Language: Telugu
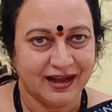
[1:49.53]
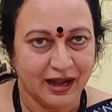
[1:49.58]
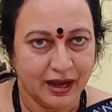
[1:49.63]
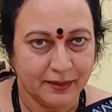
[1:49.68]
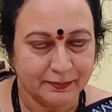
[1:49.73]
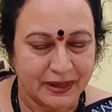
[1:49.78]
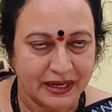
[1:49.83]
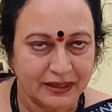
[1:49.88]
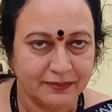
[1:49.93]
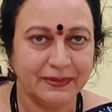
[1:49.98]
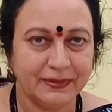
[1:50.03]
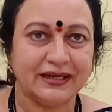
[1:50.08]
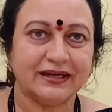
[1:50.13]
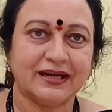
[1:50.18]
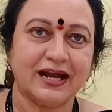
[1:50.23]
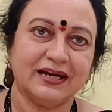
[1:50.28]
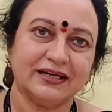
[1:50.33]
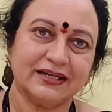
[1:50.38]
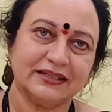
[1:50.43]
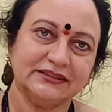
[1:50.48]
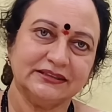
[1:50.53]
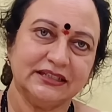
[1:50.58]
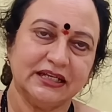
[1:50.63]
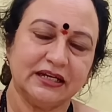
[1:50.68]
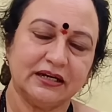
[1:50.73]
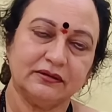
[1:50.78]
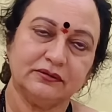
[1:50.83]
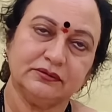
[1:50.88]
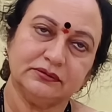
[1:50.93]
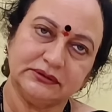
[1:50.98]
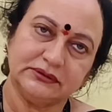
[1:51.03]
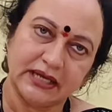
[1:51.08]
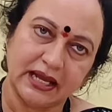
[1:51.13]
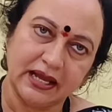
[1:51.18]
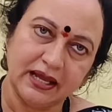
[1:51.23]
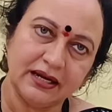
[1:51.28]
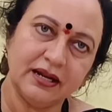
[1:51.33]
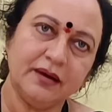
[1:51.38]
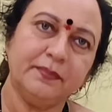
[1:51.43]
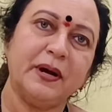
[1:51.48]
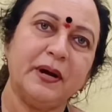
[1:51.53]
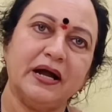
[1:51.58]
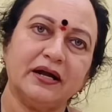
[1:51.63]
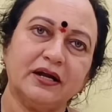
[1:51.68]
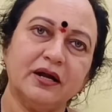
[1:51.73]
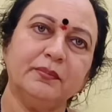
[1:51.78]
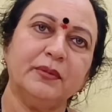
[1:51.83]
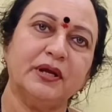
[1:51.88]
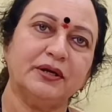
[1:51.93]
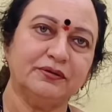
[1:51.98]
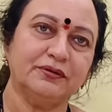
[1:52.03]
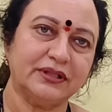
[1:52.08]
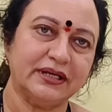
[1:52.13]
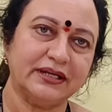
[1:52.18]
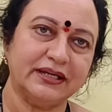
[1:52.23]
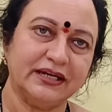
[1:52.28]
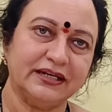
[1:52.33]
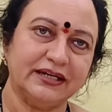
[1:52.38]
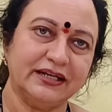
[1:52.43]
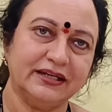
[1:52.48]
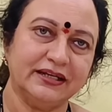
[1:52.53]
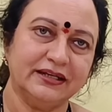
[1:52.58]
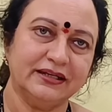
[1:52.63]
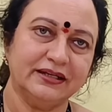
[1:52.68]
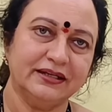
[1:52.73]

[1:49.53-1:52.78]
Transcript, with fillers: ఆ మల్మల్ కాటన్ చీరలు చాలా బాగా మన్నుతాయండి